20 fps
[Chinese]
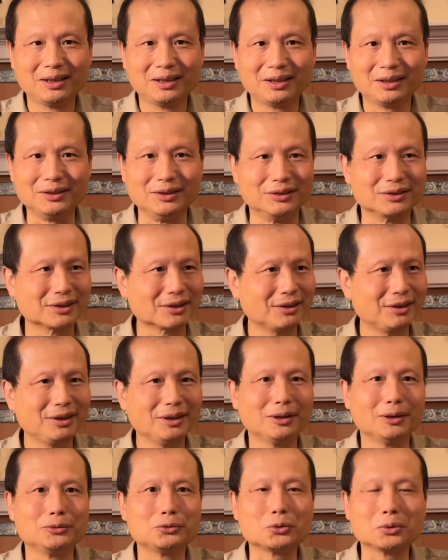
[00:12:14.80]
以色
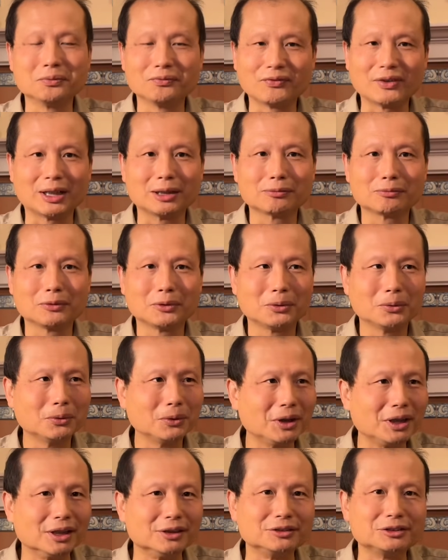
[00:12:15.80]
列军方。
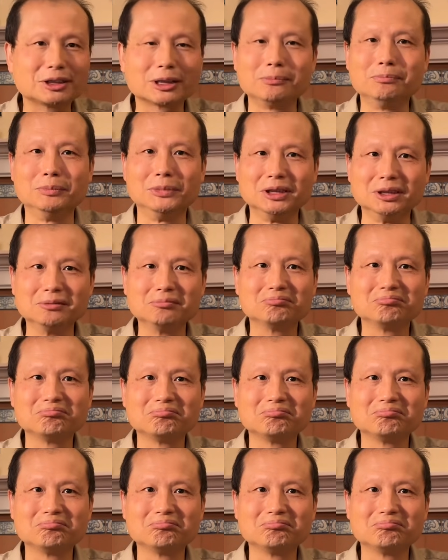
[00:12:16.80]
为了证明